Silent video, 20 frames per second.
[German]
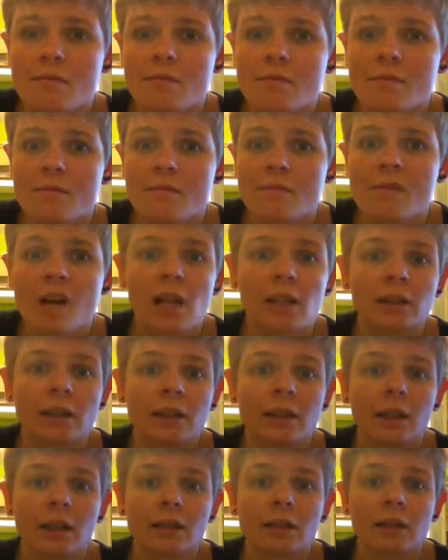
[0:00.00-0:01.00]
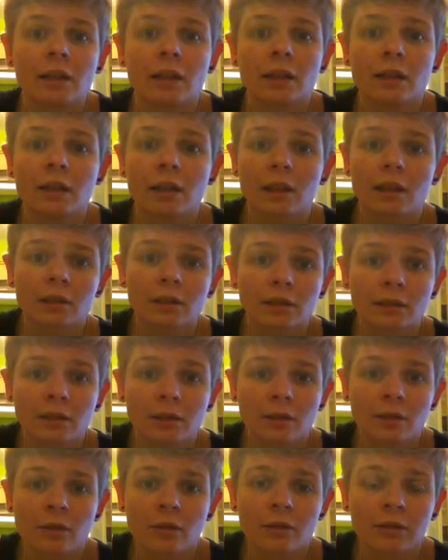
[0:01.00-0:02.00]
Mm, den Antrag halt
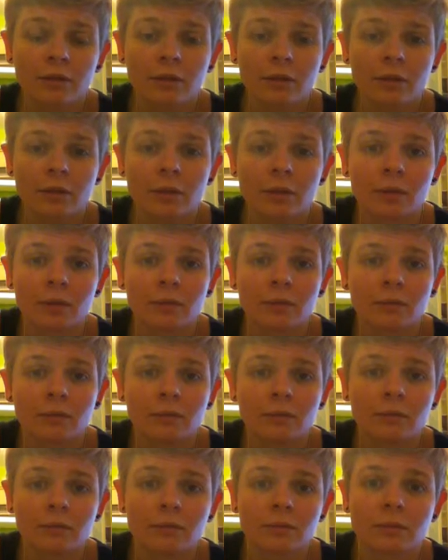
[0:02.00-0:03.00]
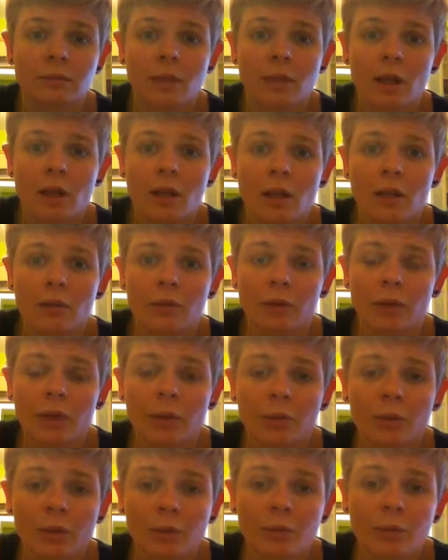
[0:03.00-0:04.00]
auf ähm,
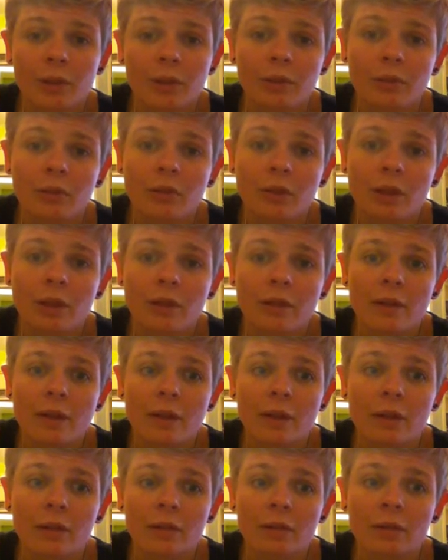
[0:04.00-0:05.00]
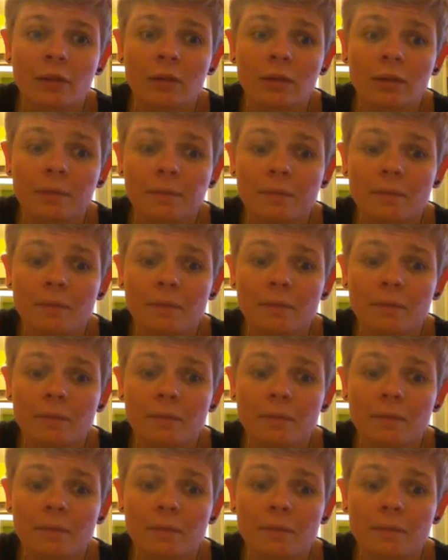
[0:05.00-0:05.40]
Vornamens- und Personenstandsänderung.